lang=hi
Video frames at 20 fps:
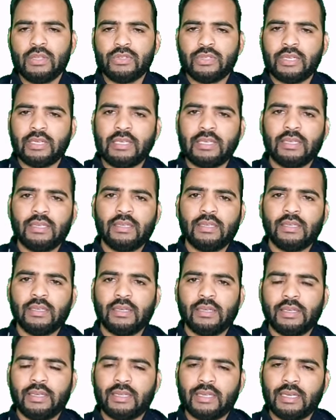चलिए
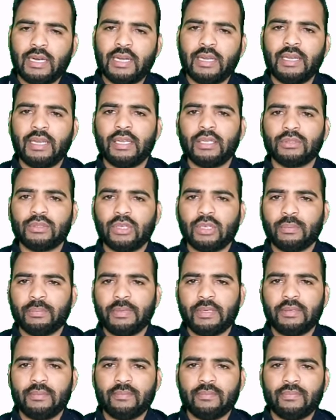एक कहानी के तौर
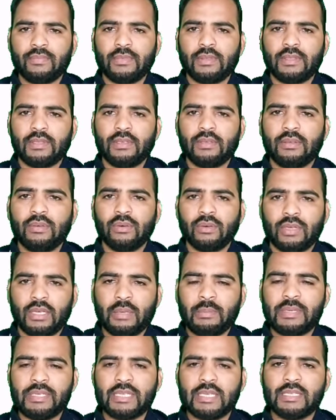पे और
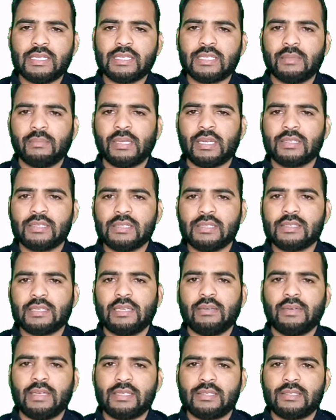हमेशा जैसा हमारा
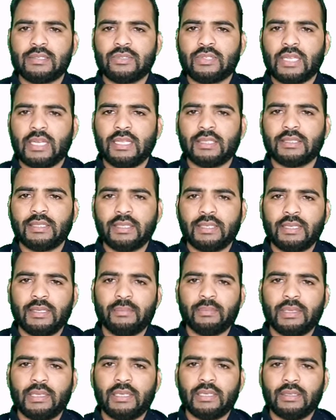सिलसिला वाइज चलाते
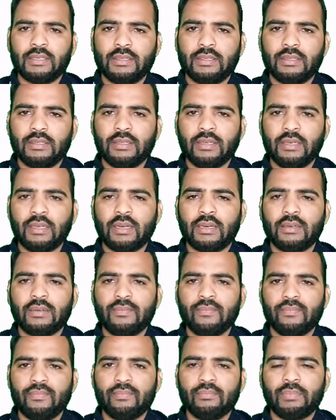हैं पहले घर
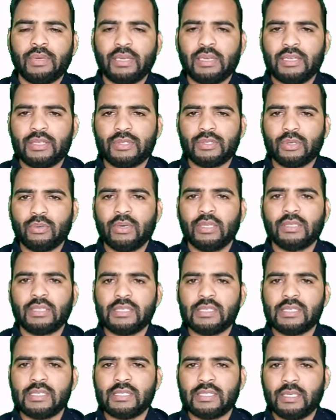पहले शुरुआती
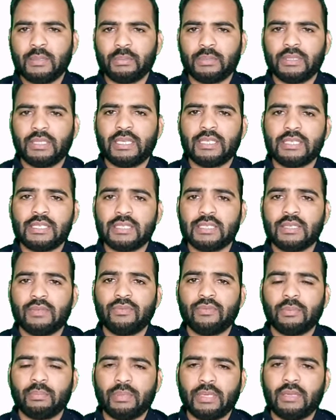चीज़ें इब्तदाई चीज़ें
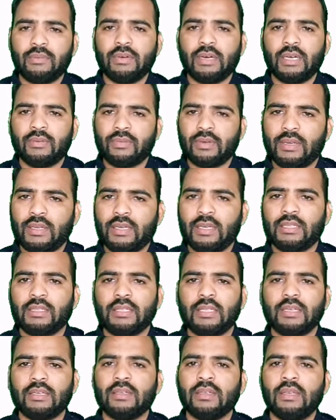फिर परिवार
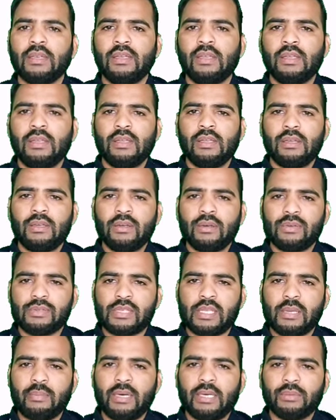ख़ानदान
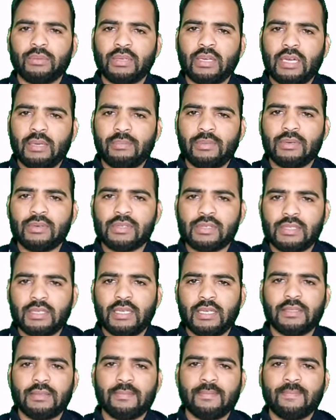उसके बाद उनका आबा
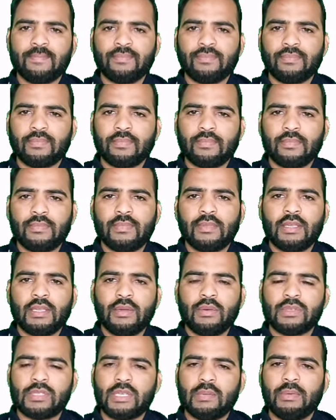अजदाद
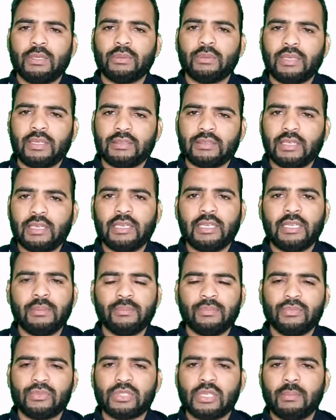उसके बाद उनके तालीम
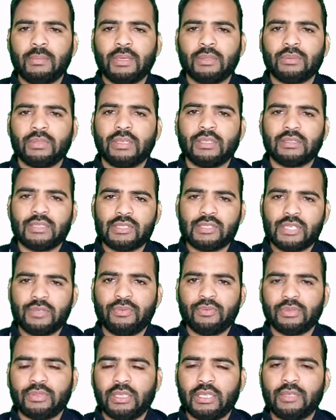उसके बाद उनकी तसनीफ़
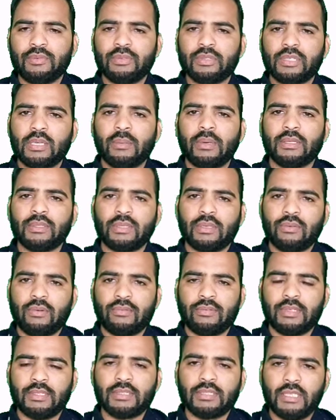और तालीम उनके बाद उनके
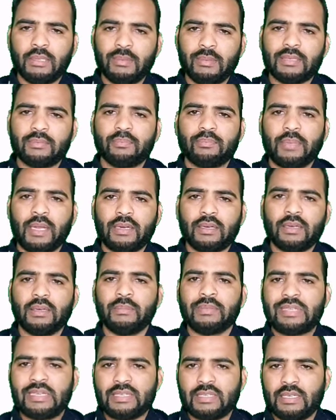वफात ये हमारा पैटर्न
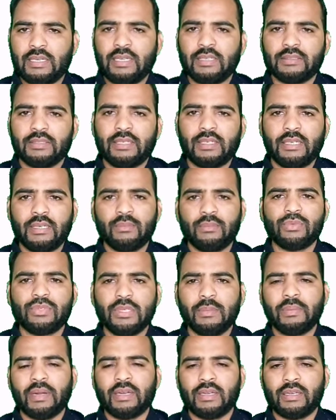हमेशा चला आता है हम
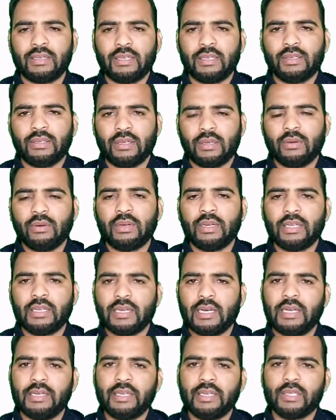उसी पैटर्न के अकॉर्डिंग
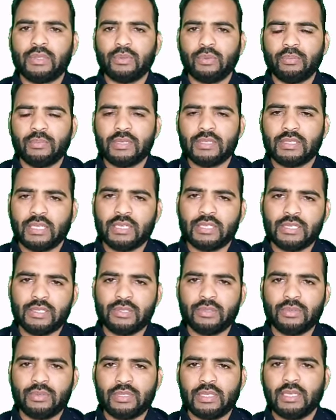कहानी के रूप में सारी
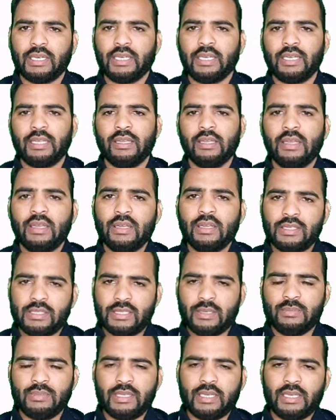चीज़ों को जानेंगे
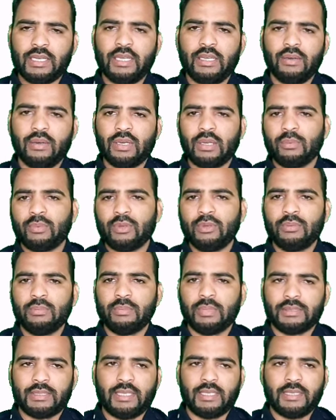समझेंगे और आपको
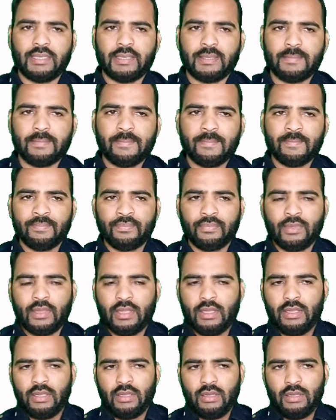बताएंगे
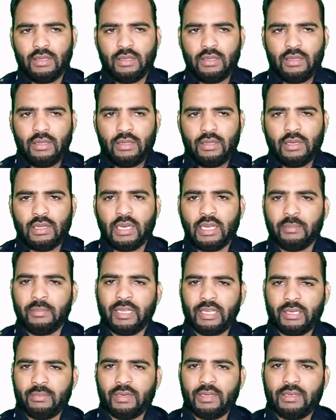अलामा
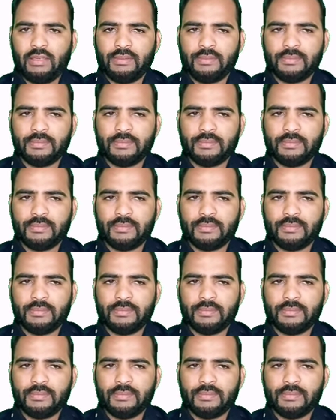इकबाल